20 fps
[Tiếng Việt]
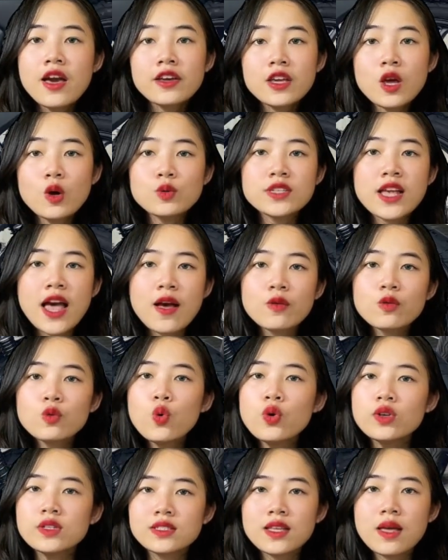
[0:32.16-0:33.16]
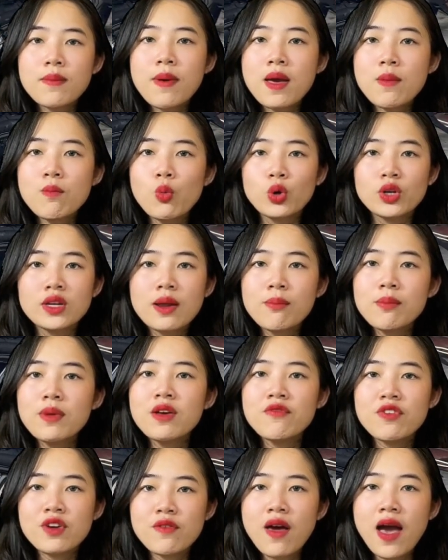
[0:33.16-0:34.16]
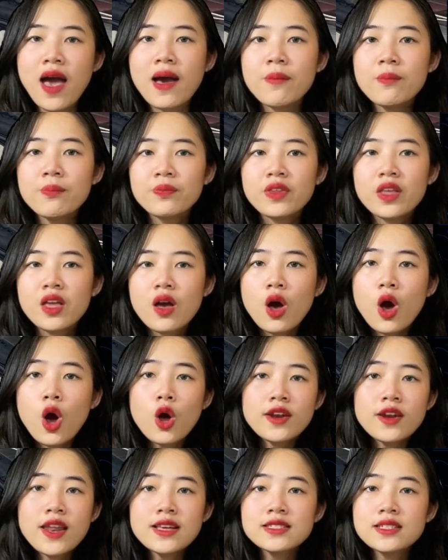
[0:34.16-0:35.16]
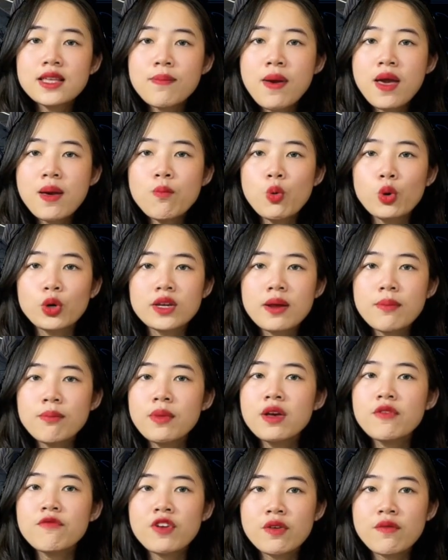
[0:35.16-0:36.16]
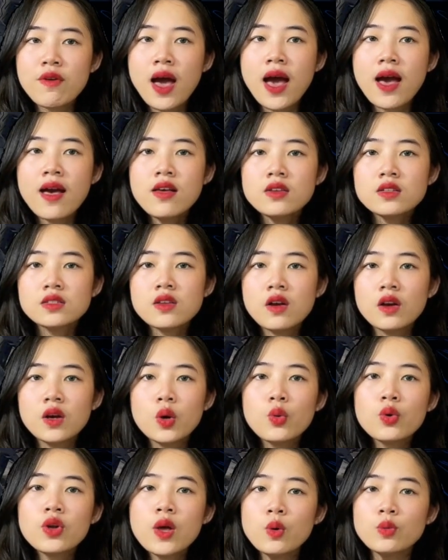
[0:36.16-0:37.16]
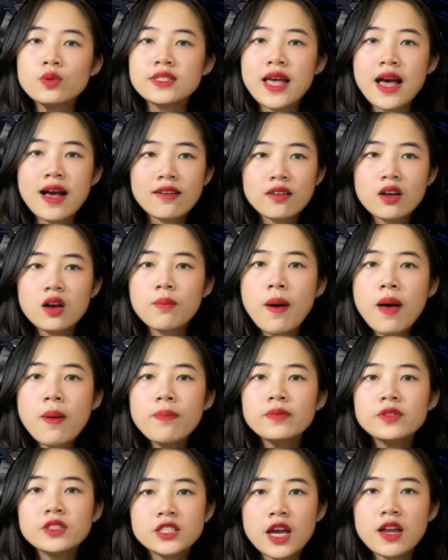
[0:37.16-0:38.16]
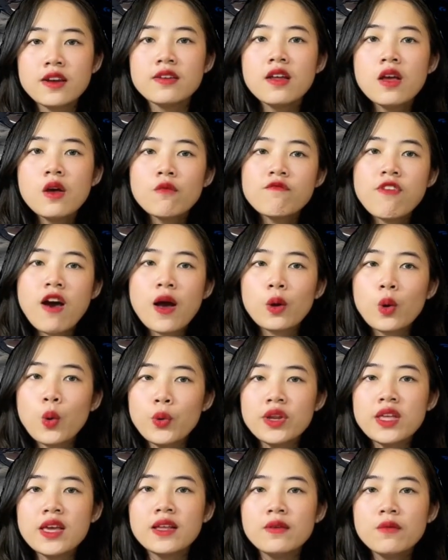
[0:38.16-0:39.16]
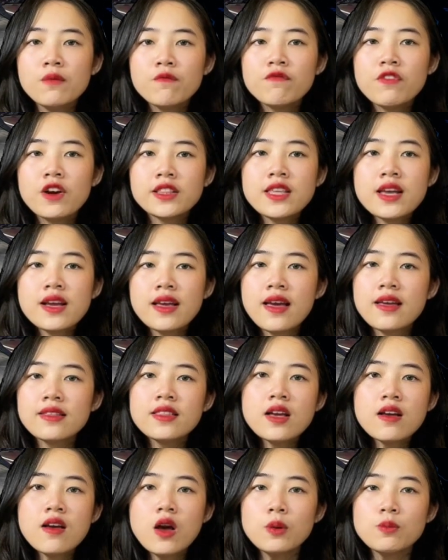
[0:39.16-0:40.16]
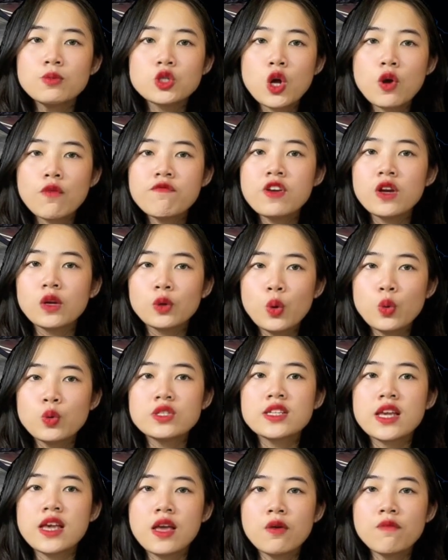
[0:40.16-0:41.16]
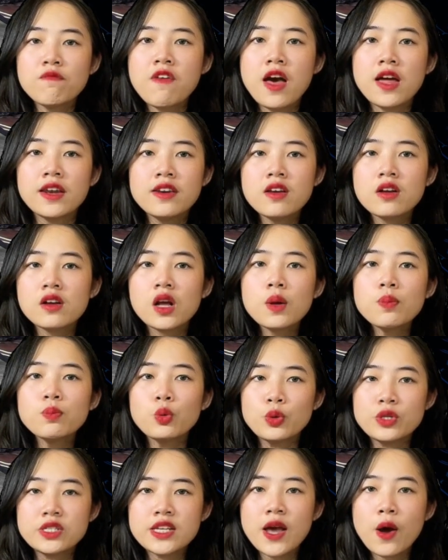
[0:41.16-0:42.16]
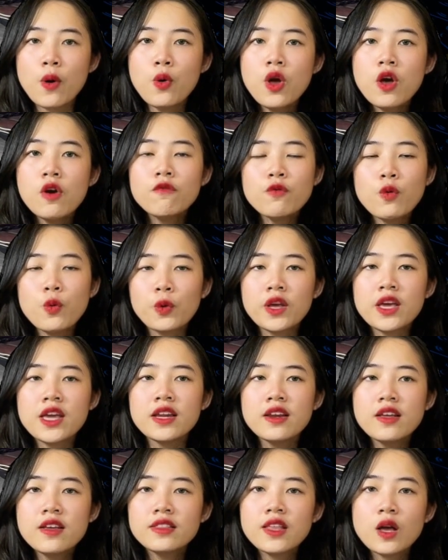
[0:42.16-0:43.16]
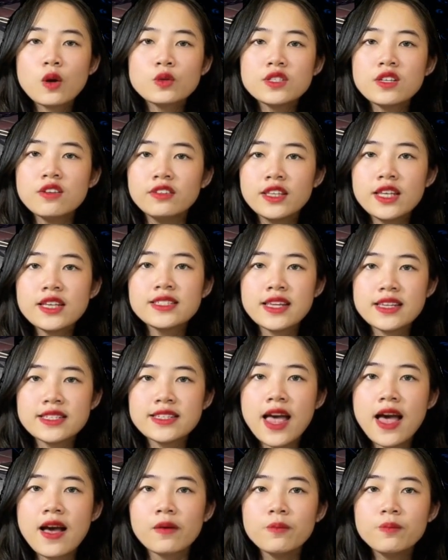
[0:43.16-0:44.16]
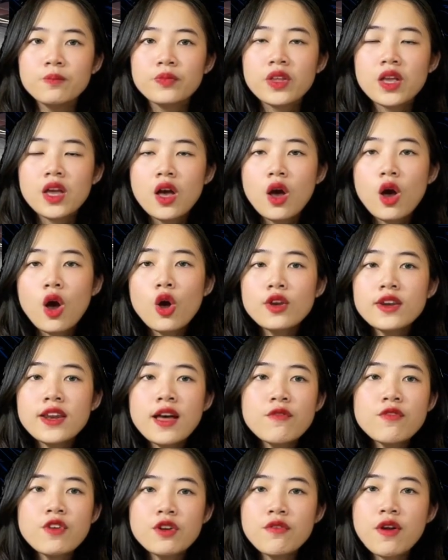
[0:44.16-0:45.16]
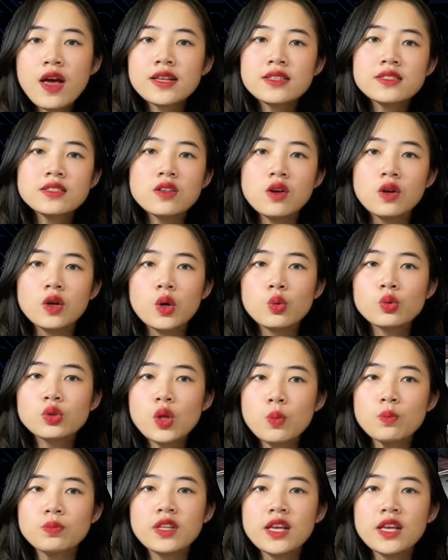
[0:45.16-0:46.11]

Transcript: Kiểu dáng của CB150 Vera Honda CB150 Vera sở hữu kiểu dáng cơ bắp, trần và cổ điển với thiết kế thích hợp cho việc độ chế và nâng cấp túi treo, phụ kiện theo sở thích dễ dàng. Honda Vera sở hữu tổng